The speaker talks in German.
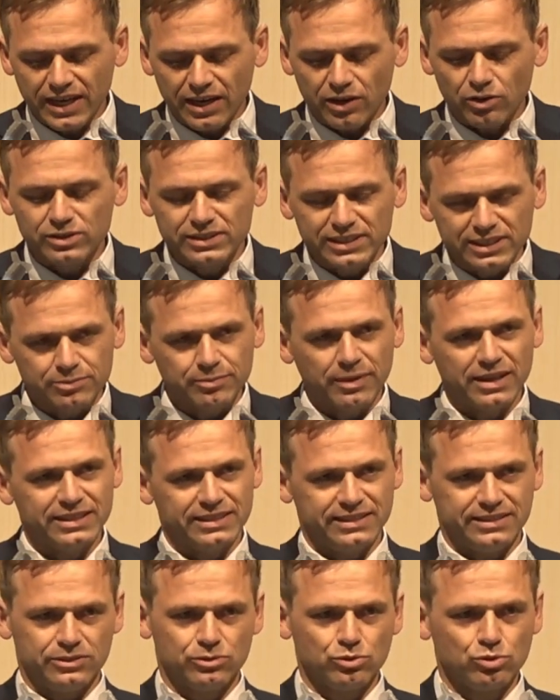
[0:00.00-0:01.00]
wir auch diesmal
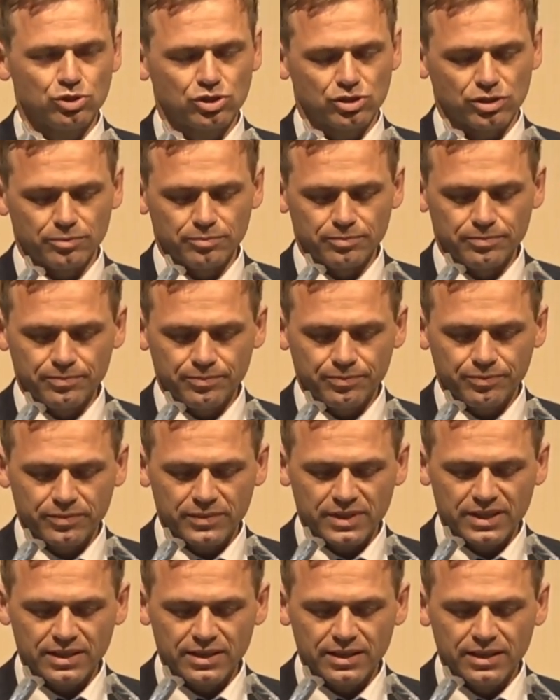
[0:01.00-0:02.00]
nicht zustimmen.
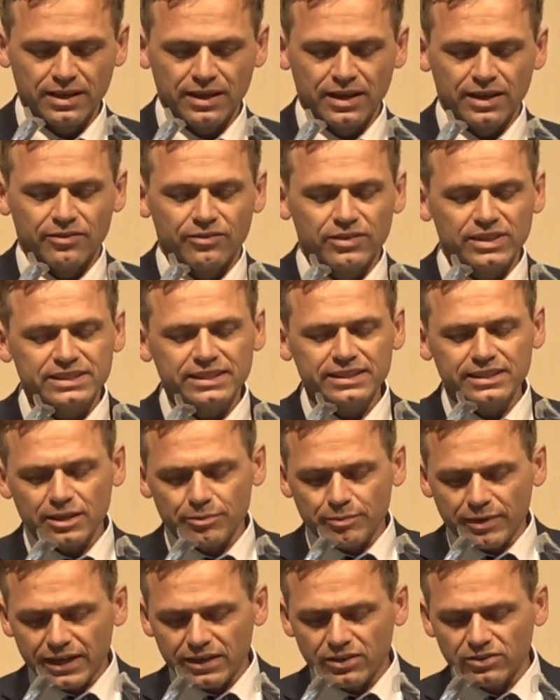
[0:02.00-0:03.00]
Wir sind
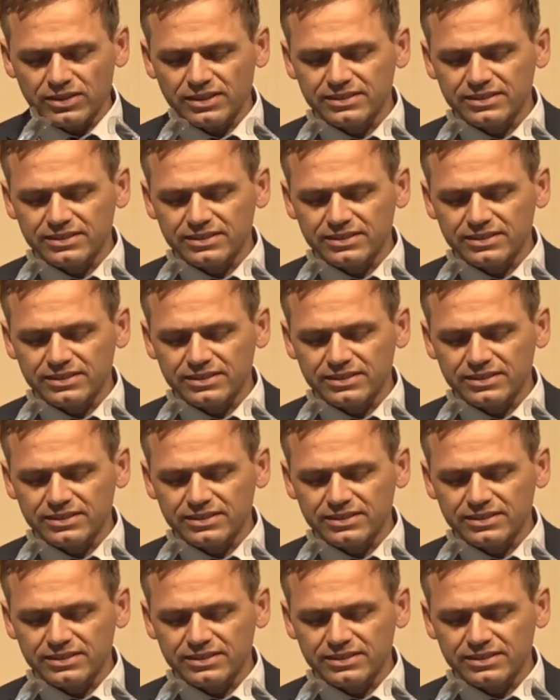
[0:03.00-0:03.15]
der Meinung,